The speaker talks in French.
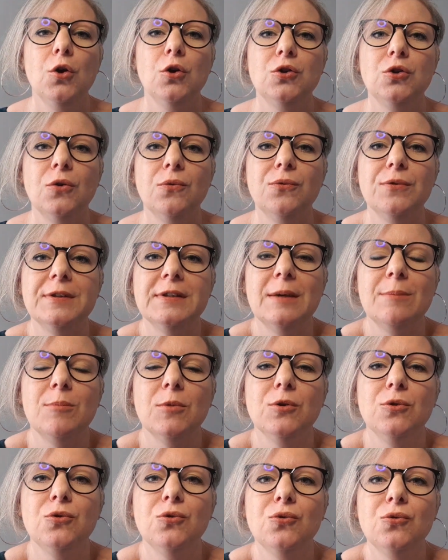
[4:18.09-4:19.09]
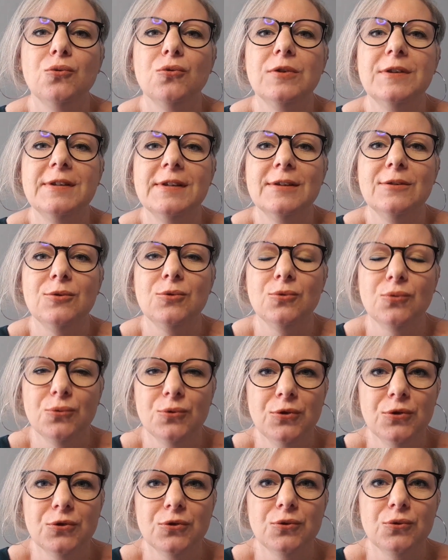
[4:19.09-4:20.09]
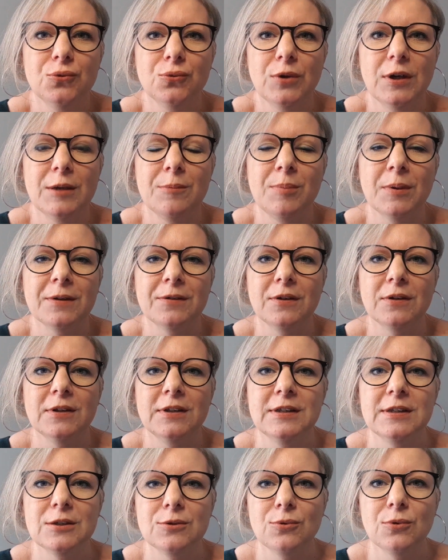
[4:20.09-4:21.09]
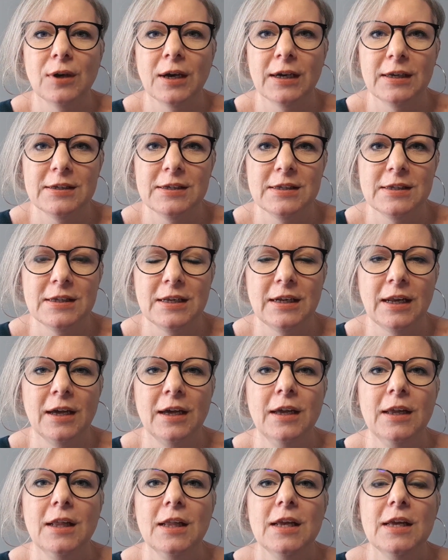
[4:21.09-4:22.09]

Je vous aime toutes et tous, toutes les personnes qui sont restées là